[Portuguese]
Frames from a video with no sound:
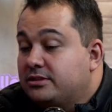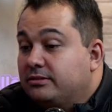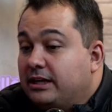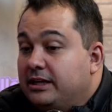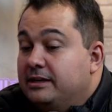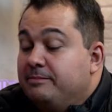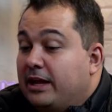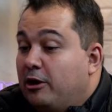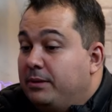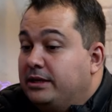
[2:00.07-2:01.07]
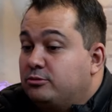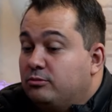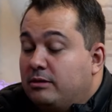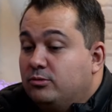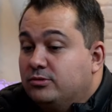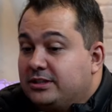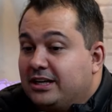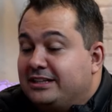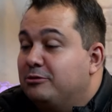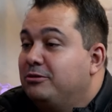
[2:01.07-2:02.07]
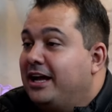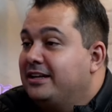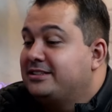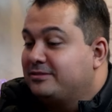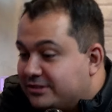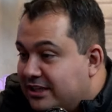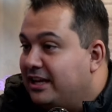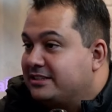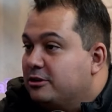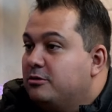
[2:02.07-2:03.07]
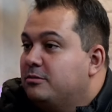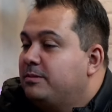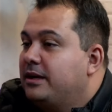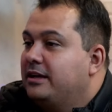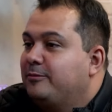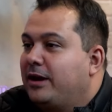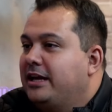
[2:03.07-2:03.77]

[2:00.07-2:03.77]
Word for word: não sei o quê. Realmente uma música. Então o cara disse: Você nasceu para isso.